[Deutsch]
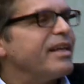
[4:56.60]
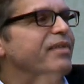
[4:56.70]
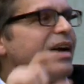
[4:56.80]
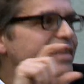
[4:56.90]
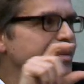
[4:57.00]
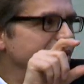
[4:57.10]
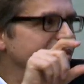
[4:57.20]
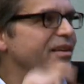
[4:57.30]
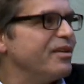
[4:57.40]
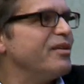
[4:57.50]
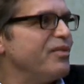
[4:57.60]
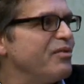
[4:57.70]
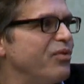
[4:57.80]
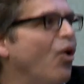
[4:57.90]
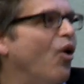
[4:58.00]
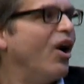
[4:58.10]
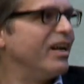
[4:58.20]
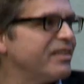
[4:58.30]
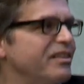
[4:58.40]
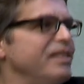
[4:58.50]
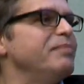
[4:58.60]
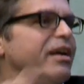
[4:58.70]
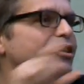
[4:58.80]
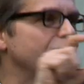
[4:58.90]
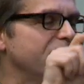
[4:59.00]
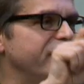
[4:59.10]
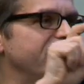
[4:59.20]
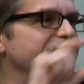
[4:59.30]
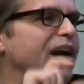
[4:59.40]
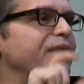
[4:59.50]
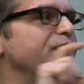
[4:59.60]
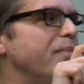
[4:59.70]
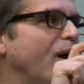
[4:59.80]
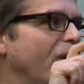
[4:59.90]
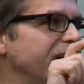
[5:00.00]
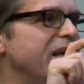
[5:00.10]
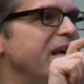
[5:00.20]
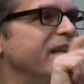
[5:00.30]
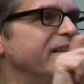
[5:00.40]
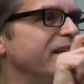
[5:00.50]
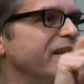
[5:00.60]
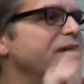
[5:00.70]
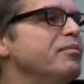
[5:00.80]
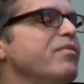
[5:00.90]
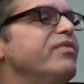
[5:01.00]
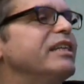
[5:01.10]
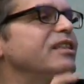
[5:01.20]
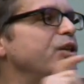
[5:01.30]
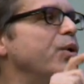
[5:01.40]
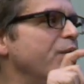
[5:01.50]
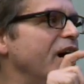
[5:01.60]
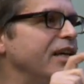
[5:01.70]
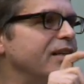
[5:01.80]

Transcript: Da werden nämlich äh, vor Ort die Menschen, die, die Kaffeebauern, äh, wesentlich höher